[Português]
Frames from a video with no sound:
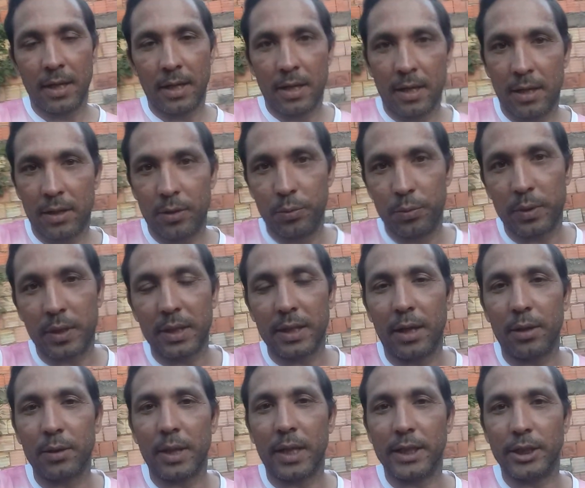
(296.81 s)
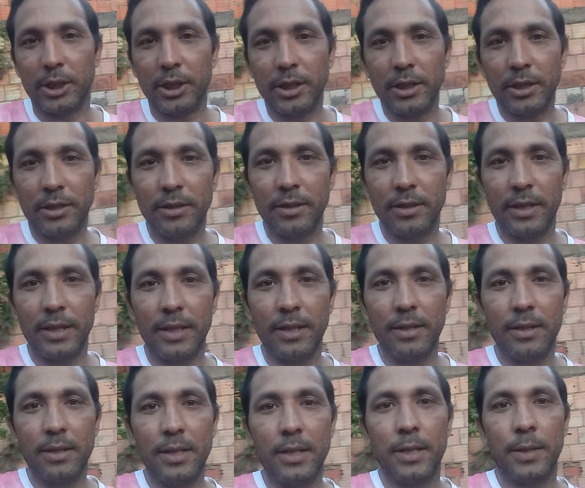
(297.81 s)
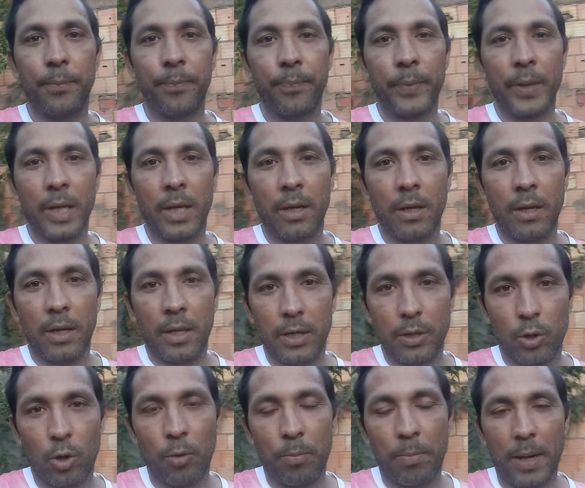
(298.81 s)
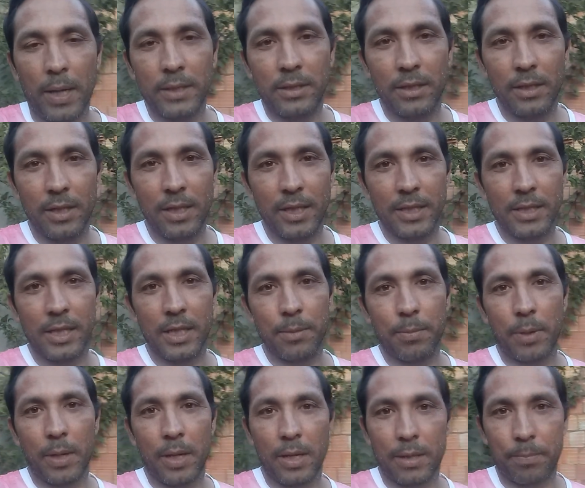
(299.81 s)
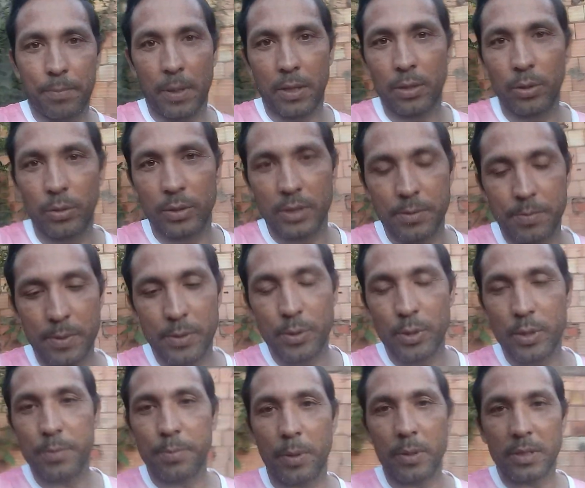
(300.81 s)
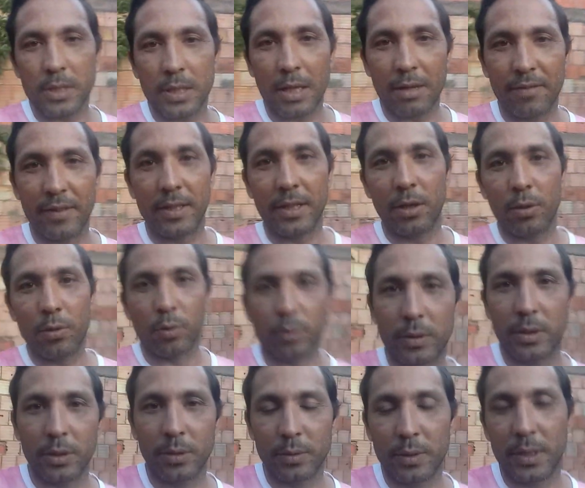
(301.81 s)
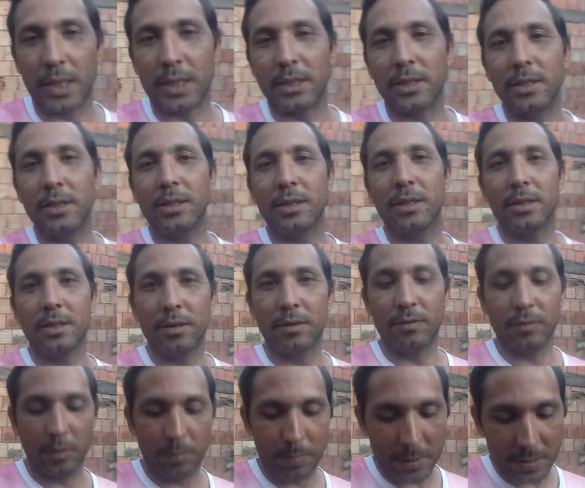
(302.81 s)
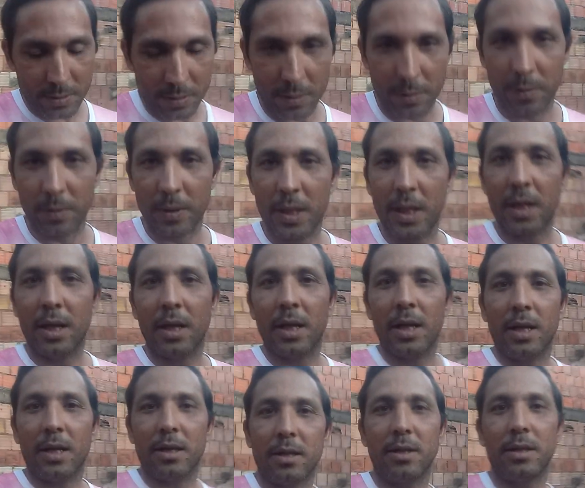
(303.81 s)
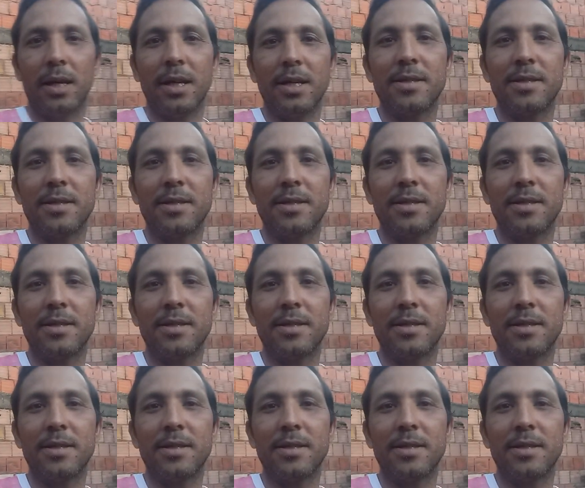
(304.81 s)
o canal da gente e, e compartilhando aí para que outras pessoas possam estar tá vendo né, o conteúdo da gente, viu pessoal? E é isso aí